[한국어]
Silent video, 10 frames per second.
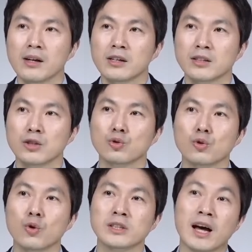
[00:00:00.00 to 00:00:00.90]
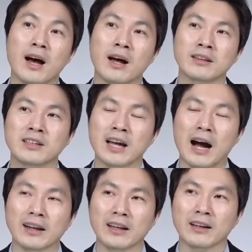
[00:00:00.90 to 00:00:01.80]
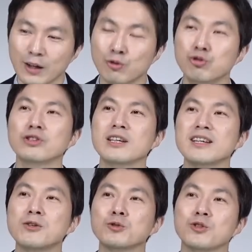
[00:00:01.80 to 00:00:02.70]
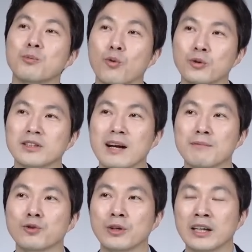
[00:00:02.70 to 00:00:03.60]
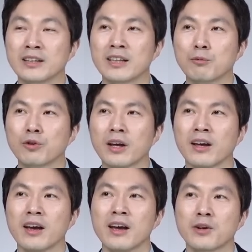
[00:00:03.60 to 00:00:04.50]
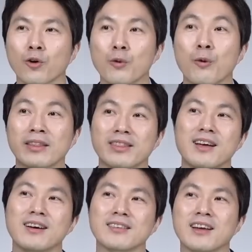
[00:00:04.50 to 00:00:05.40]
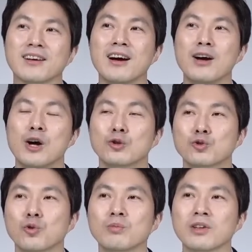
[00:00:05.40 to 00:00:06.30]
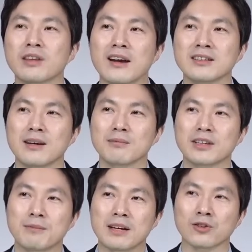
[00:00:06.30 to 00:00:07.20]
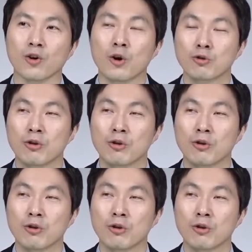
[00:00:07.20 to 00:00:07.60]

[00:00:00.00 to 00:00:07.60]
실수요자들이 아닌 투자재로서 보는 사람들도 있기 때문에 여기 왔다 갔다가 조금 더 다른 사람들에 비해서